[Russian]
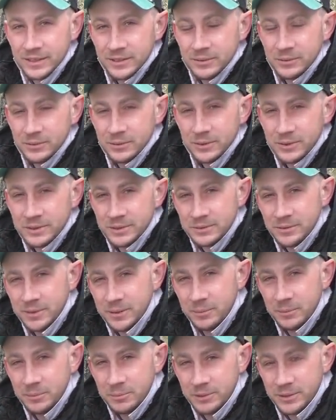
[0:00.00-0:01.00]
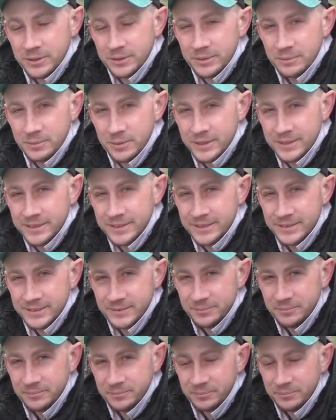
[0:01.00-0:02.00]
Вот, с вами был Димас,
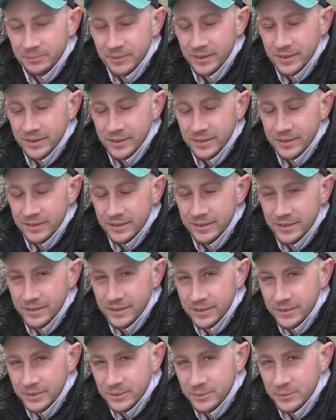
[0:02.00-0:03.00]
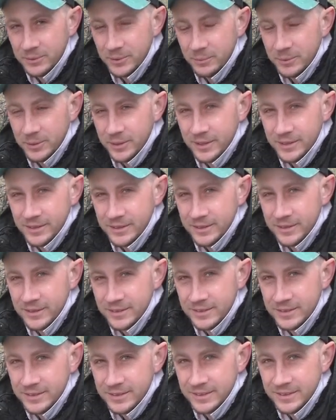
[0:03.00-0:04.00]
и Антон оператор, как
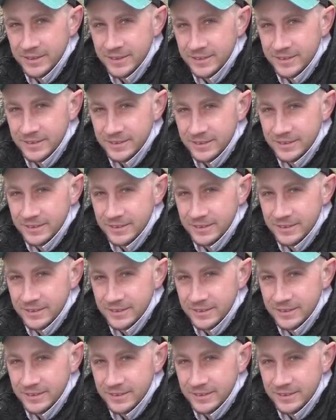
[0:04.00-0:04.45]
всегда.